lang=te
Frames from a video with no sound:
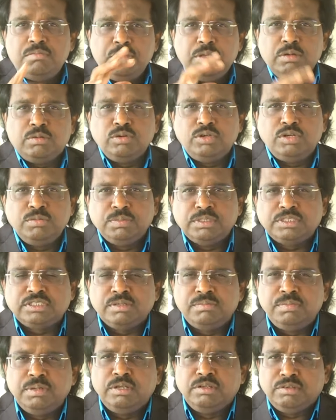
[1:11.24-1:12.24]
మీ కుటుంబ
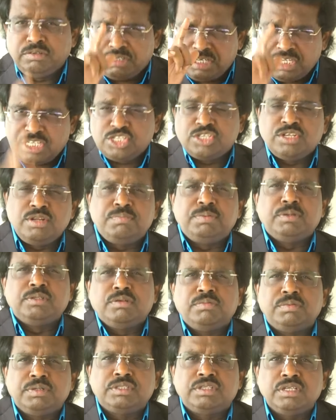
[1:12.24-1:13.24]
సభ్యులు రక్షణ
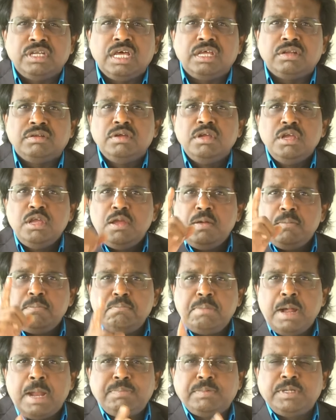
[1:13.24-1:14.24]
పొందబోతున్నారు
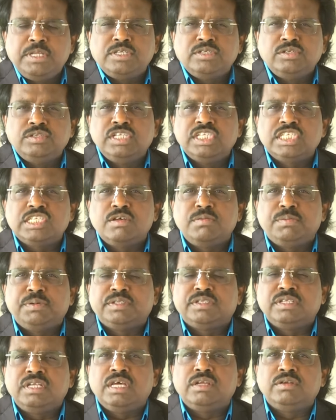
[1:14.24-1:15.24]
బాప్టిజం
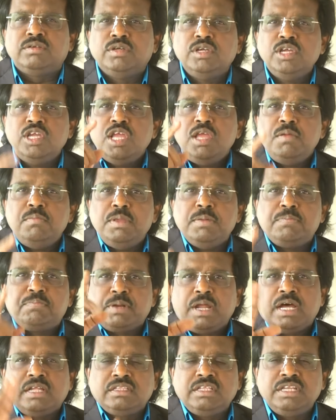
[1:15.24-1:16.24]
తీసుకుపోతున్నారు మీ
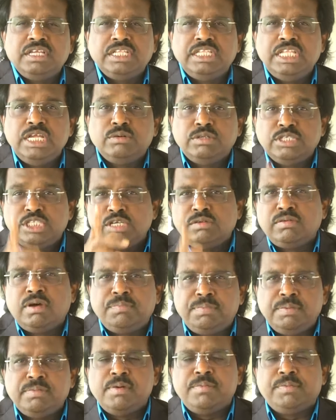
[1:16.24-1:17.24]
ప్రార్థనకి దేవుడు
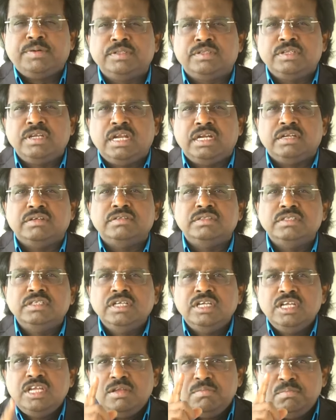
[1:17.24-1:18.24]
జవాబు ఇవ్వబోతున్నాడు
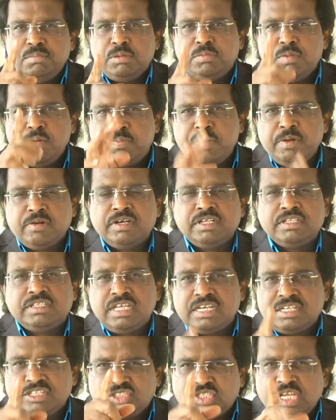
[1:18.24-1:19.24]
మీరు ముప్పై ఒకటో
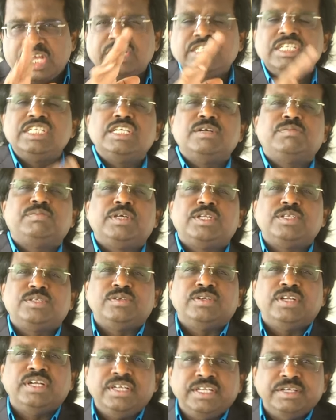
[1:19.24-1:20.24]
తారీఖు సాక్ష్యం చెప్తారు
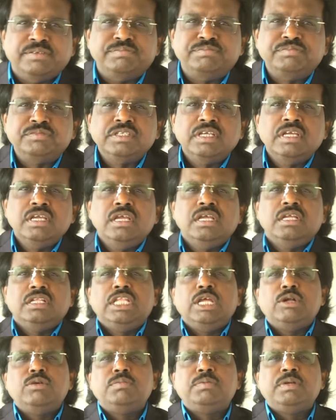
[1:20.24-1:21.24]
చూడండి
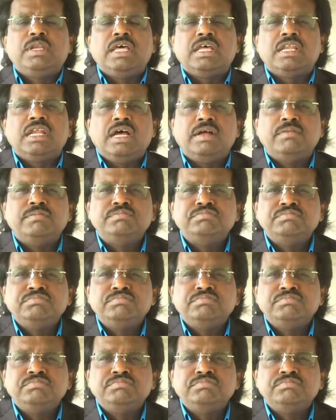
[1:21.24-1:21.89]
దేవుని బిడ్డారా